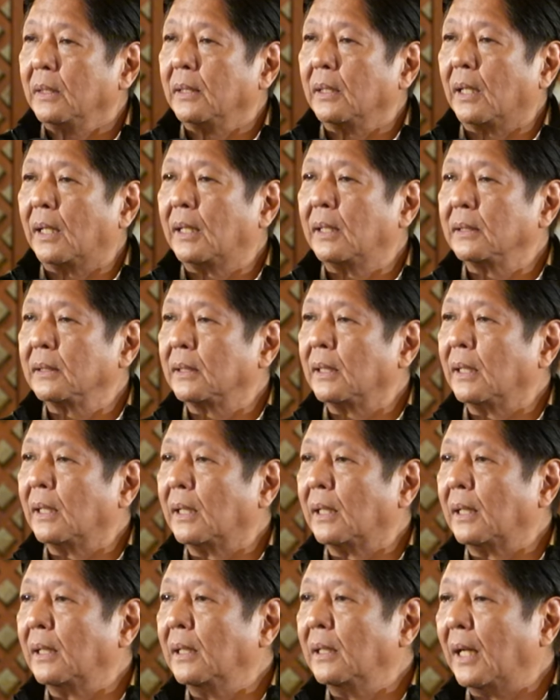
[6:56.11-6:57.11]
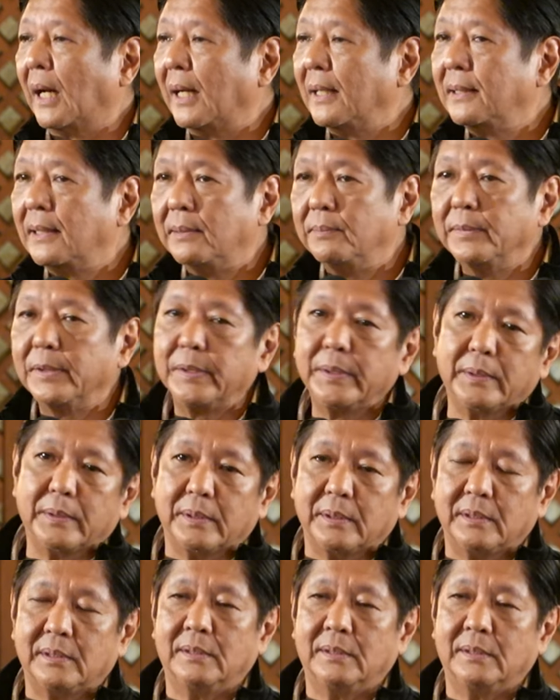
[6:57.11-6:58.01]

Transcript: At uh, alam ko